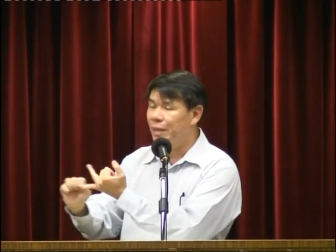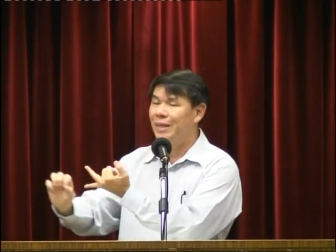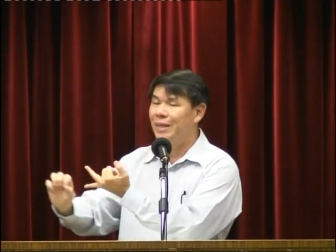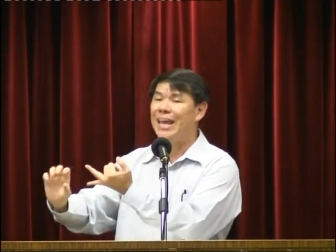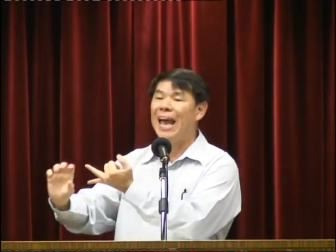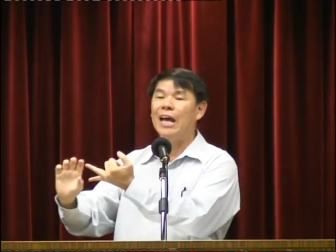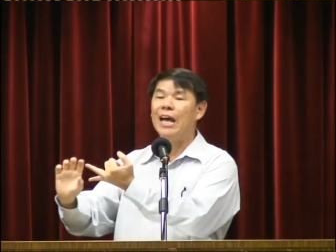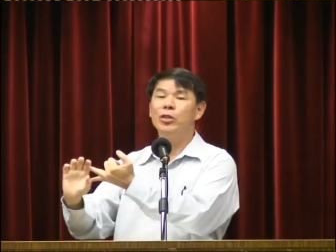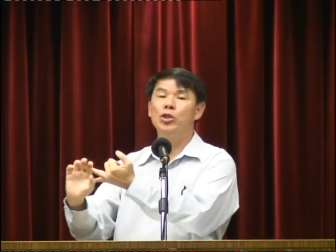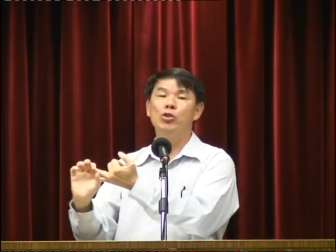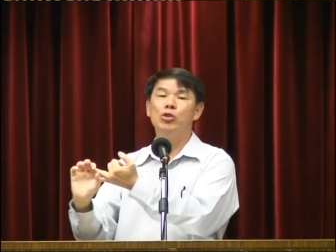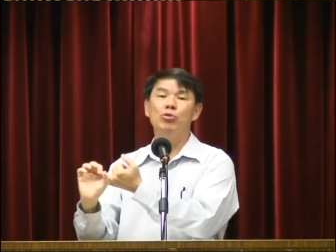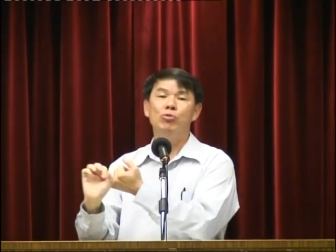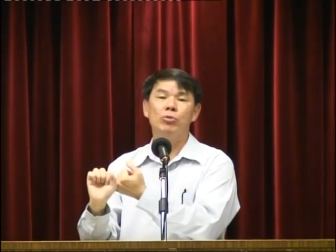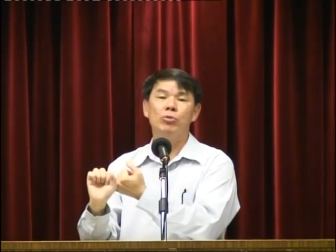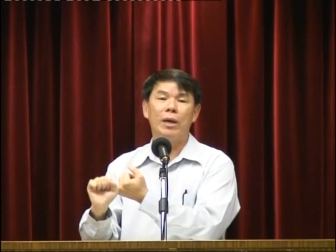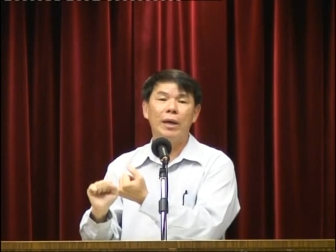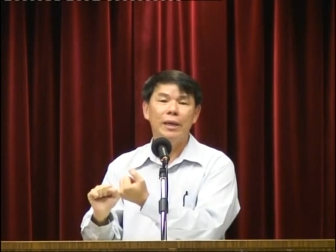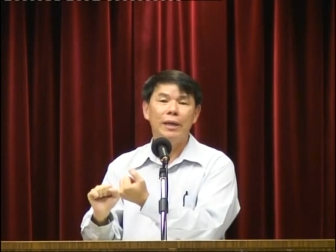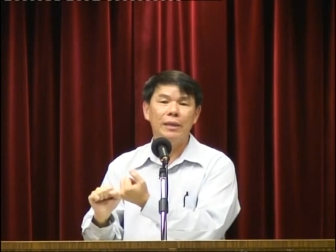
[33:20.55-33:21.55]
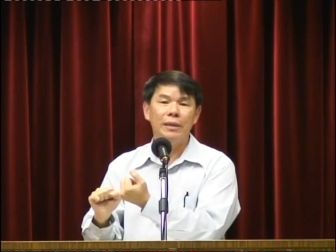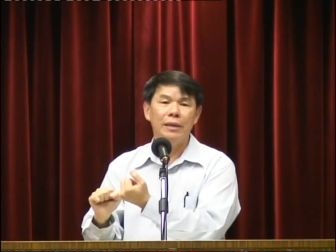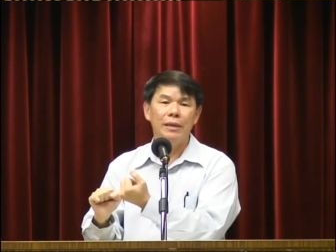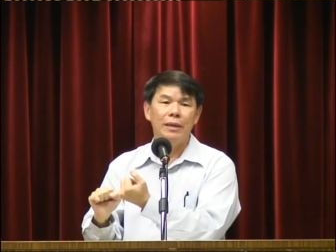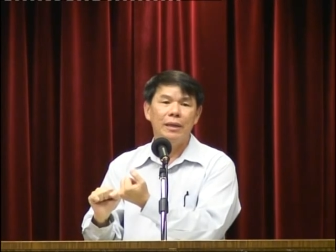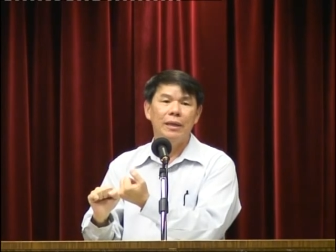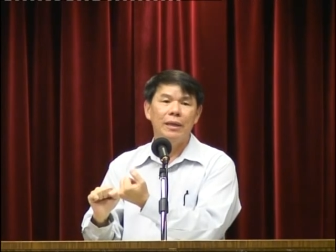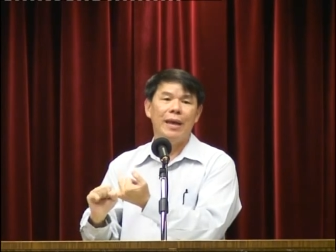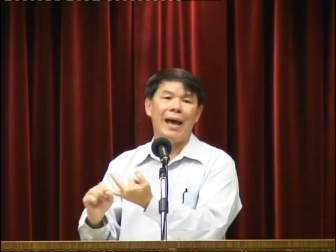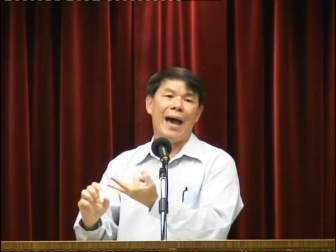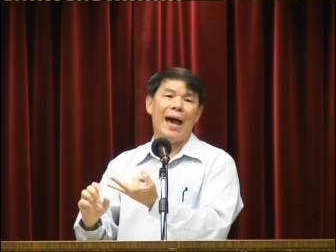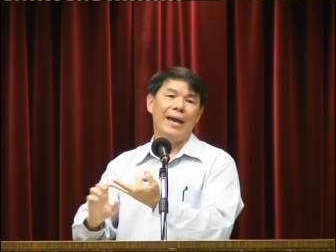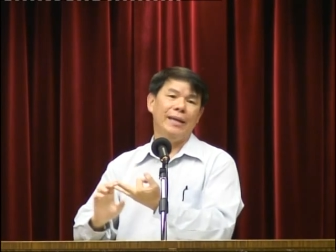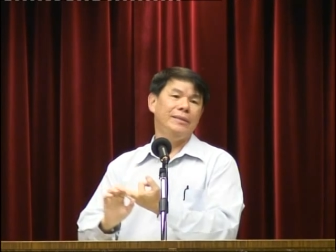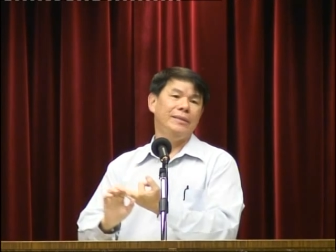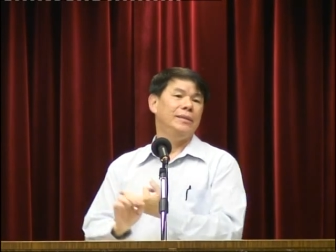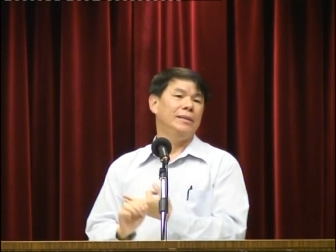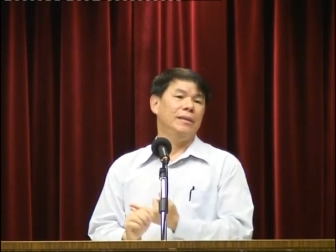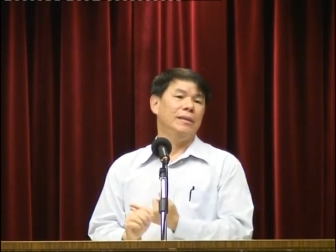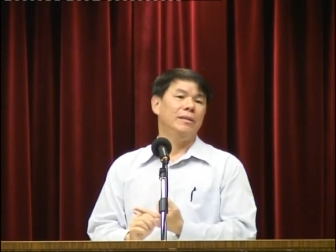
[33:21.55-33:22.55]
亚述跟
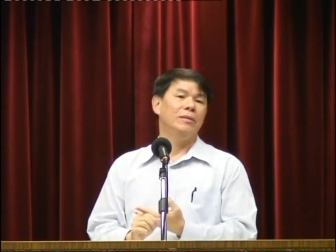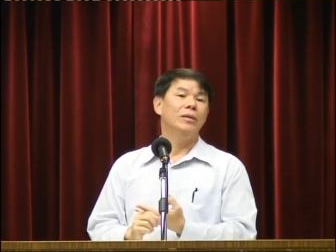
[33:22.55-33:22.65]
埃及。